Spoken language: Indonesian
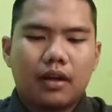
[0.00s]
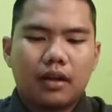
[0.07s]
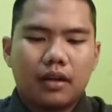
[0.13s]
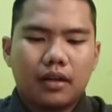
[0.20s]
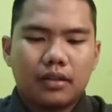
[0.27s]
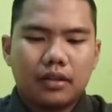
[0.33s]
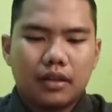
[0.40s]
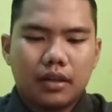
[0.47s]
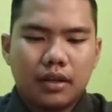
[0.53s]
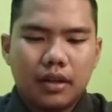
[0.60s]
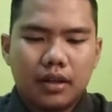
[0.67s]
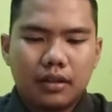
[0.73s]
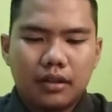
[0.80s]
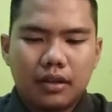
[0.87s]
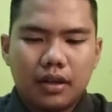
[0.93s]
karena
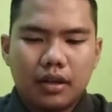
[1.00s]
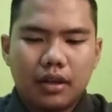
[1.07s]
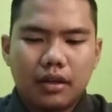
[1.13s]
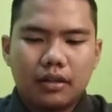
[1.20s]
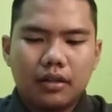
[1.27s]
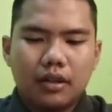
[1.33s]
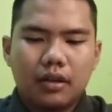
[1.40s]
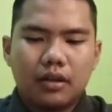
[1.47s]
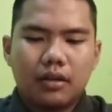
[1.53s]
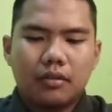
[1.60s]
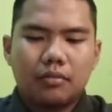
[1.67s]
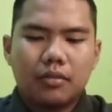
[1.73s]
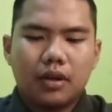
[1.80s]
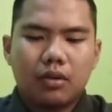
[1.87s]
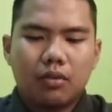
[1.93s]
sedekah tidak hanya
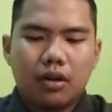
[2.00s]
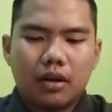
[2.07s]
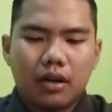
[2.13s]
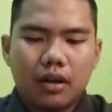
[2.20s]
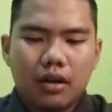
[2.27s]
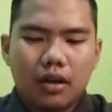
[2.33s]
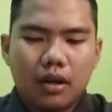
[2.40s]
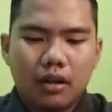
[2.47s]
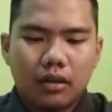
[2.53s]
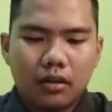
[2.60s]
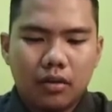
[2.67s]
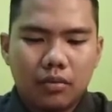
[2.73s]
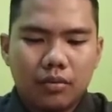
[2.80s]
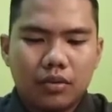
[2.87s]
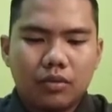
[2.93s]
mengeluarkan
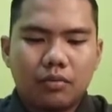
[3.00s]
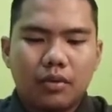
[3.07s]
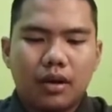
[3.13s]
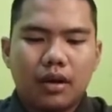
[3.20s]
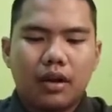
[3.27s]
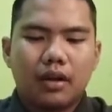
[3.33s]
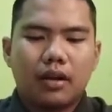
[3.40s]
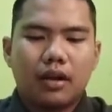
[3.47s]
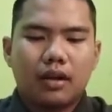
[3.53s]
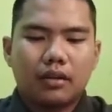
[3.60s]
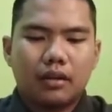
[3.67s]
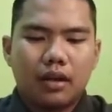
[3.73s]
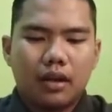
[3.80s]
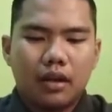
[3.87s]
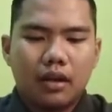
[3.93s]
atau menyumbangkan
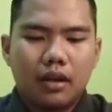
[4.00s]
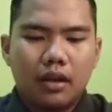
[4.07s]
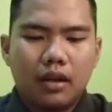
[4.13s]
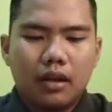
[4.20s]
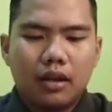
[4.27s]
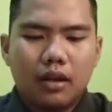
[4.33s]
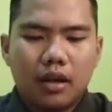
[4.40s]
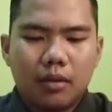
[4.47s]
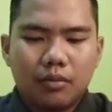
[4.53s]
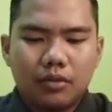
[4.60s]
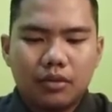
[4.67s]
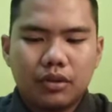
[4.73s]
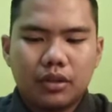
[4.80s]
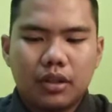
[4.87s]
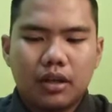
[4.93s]
harta,
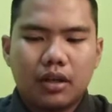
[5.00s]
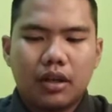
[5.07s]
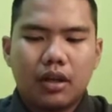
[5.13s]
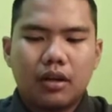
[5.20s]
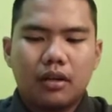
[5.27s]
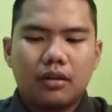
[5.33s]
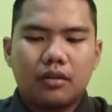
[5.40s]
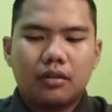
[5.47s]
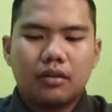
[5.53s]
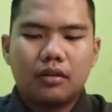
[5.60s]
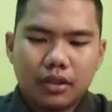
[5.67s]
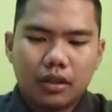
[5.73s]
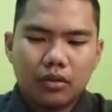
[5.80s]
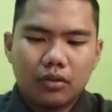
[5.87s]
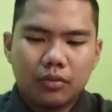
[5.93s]
namun sedekah
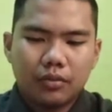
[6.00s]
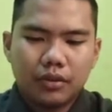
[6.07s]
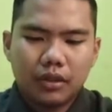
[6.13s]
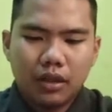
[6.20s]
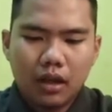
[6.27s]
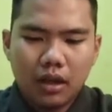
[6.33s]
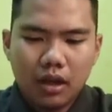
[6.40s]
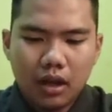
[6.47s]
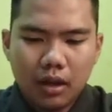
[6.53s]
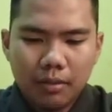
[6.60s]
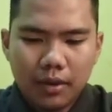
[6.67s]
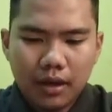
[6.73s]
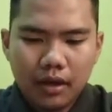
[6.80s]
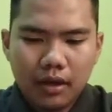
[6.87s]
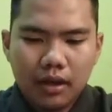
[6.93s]
cangkup segala
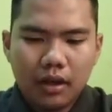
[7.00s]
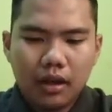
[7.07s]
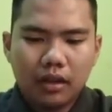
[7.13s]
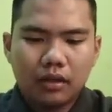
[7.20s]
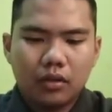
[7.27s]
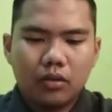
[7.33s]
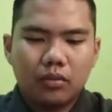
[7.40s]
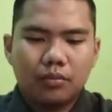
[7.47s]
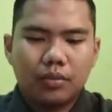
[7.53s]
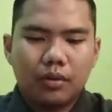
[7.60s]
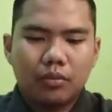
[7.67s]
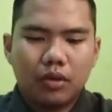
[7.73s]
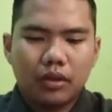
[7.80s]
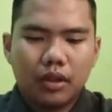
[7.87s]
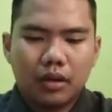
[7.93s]
amal atau
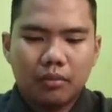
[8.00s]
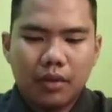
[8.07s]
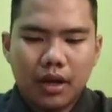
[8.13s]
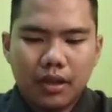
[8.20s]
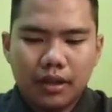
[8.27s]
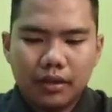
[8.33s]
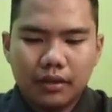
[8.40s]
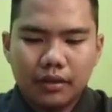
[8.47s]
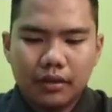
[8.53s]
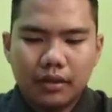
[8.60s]
perbuatan baik.